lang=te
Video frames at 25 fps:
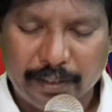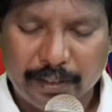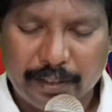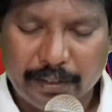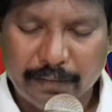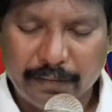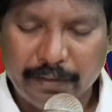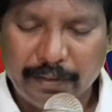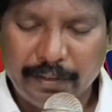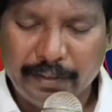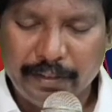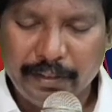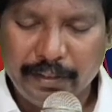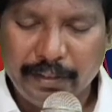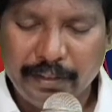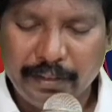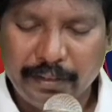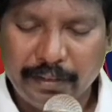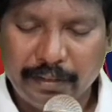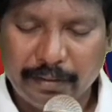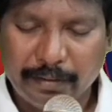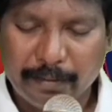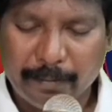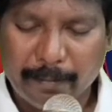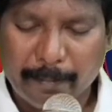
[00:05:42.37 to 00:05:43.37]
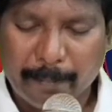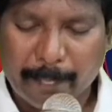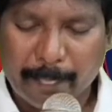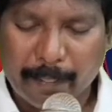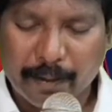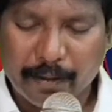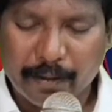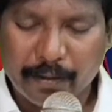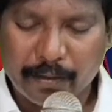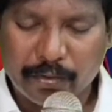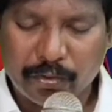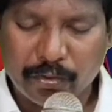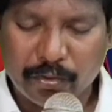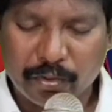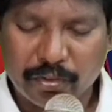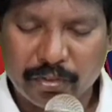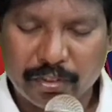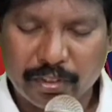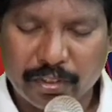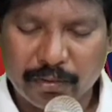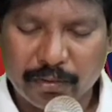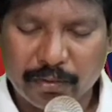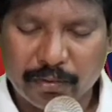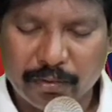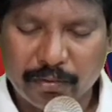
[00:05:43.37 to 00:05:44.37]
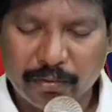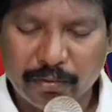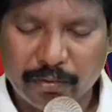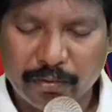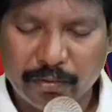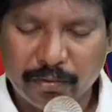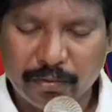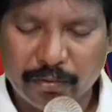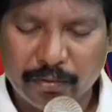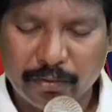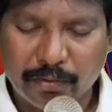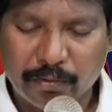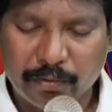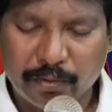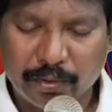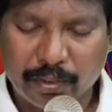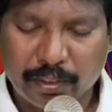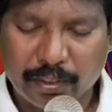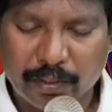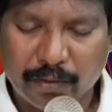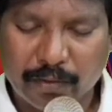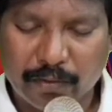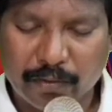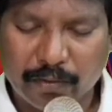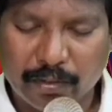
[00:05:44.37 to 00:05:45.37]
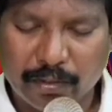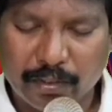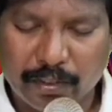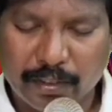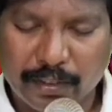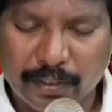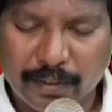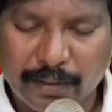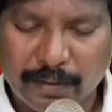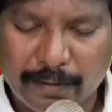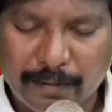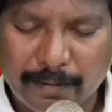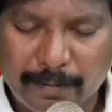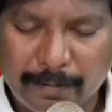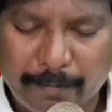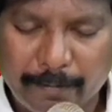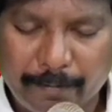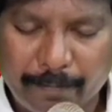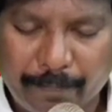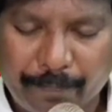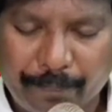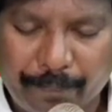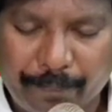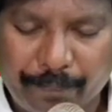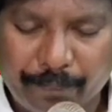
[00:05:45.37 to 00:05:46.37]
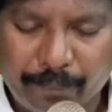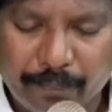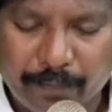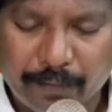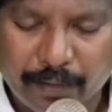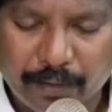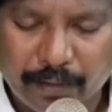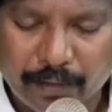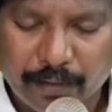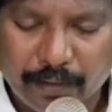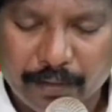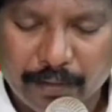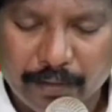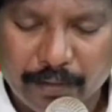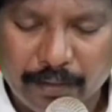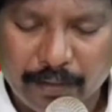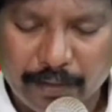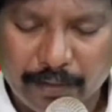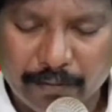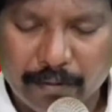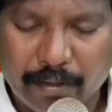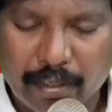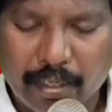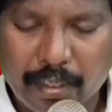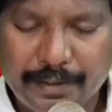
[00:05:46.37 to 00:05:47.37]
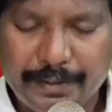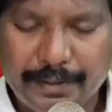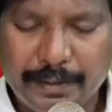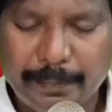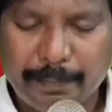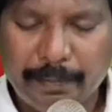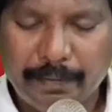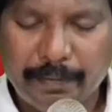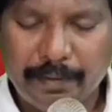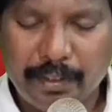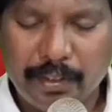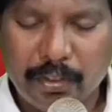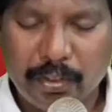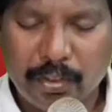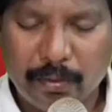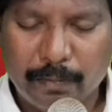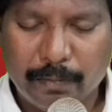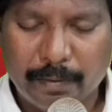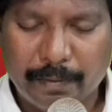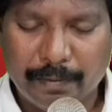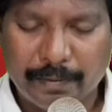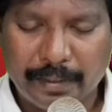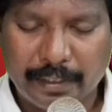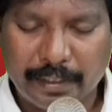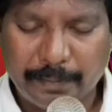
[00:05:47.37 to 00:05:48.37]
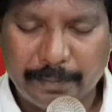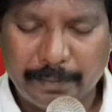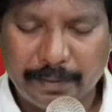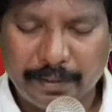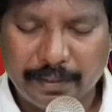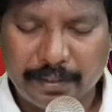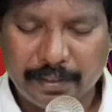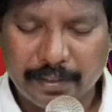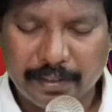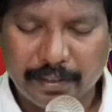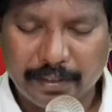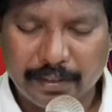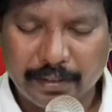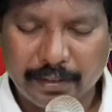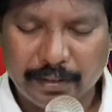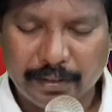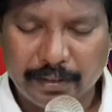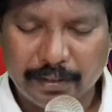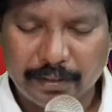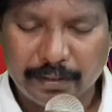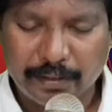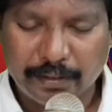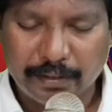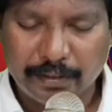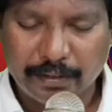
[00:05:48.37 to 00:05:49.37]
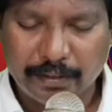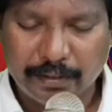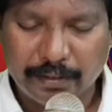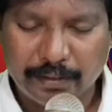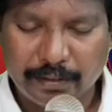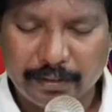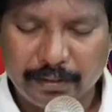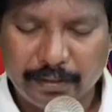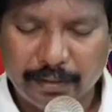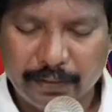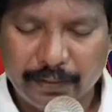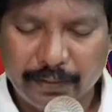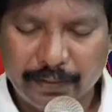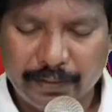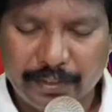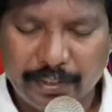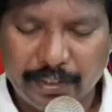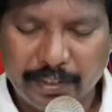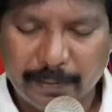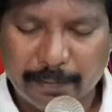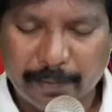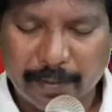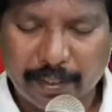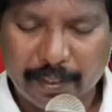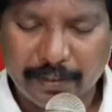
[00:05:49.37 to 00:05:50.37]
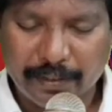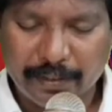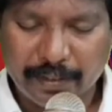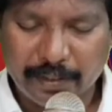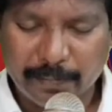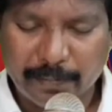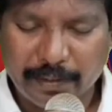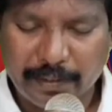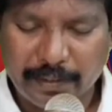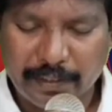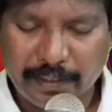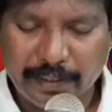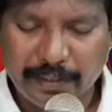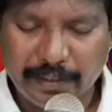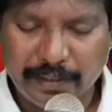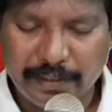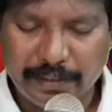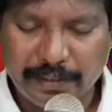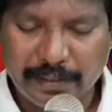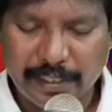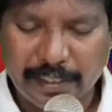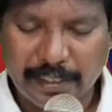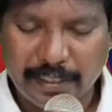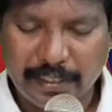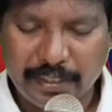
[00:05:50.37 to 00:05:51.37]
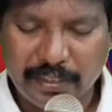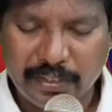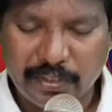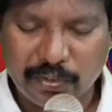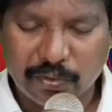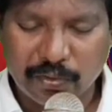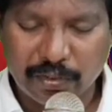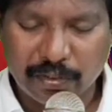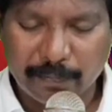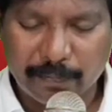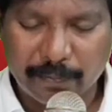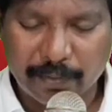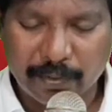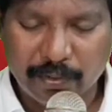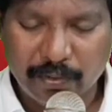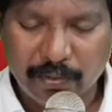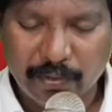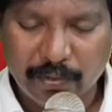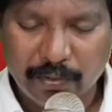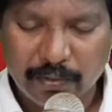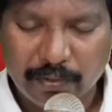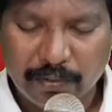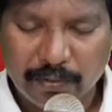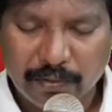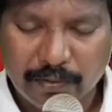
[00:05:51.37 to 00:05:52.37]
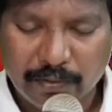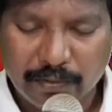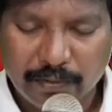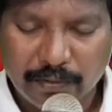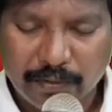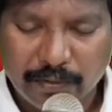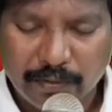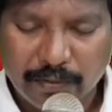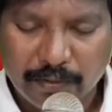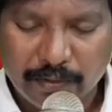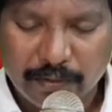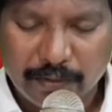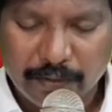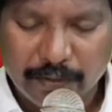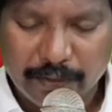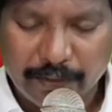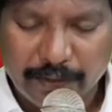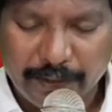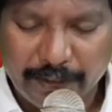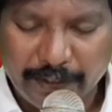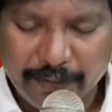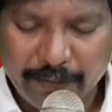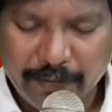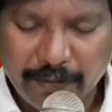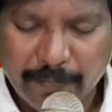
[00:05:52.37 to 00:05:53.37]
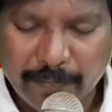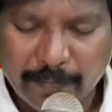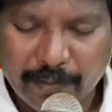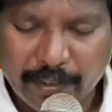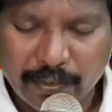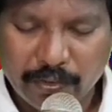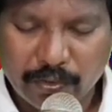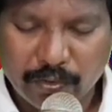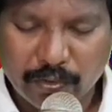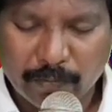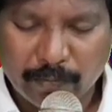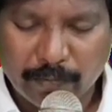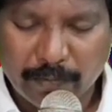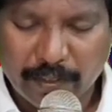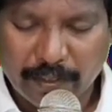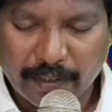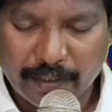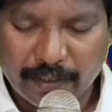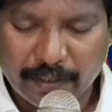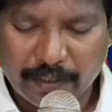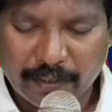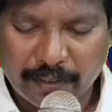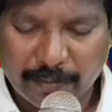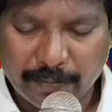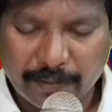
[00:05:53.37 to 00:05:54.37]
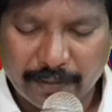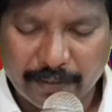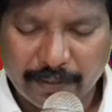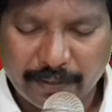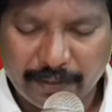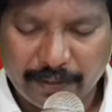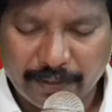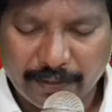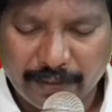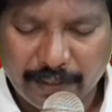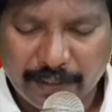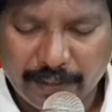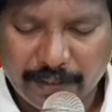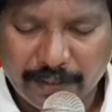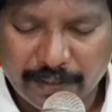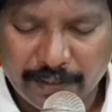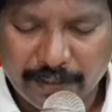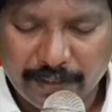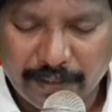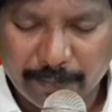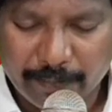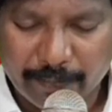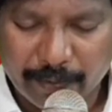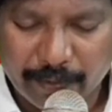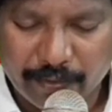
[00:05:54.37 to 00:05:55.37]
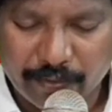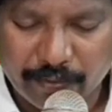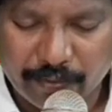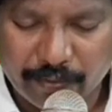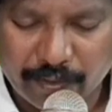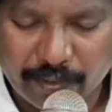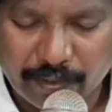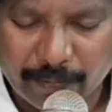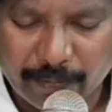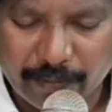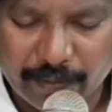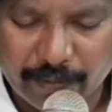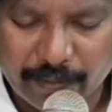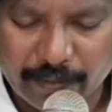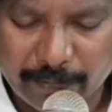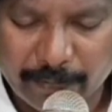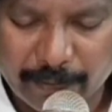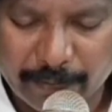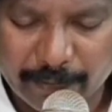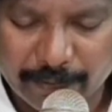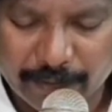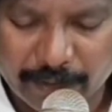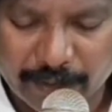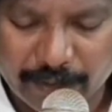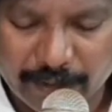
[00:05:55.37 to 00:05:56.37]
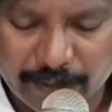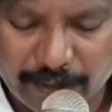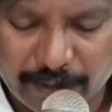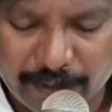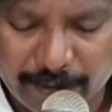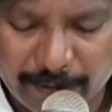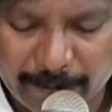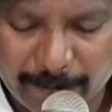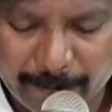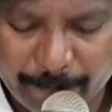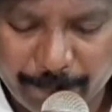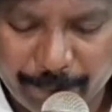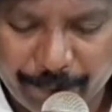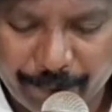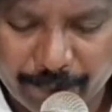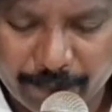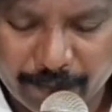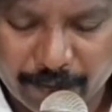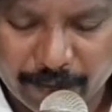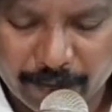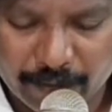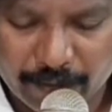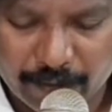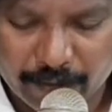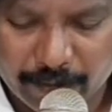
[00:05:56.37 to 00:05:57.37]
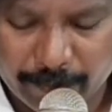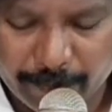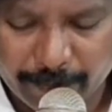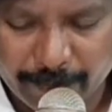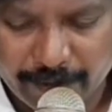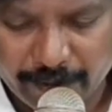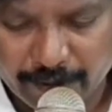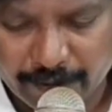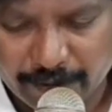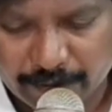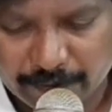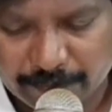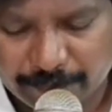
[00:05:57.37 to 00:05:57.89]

ఎటువంటి శోధనకు గురి కాకుండా నీ వాక్యపు వెలుగులో మమ్మల్ని నడిపించండి నువ్వు ఇచ్చిన పాఠ్యభాగాన్ని ధ్యానించుకున్నప్పుడు నీవే మాతో మాట్లాడమని ఏసయ్య పరిశుద్ధనామర్తన ఆ ఆమె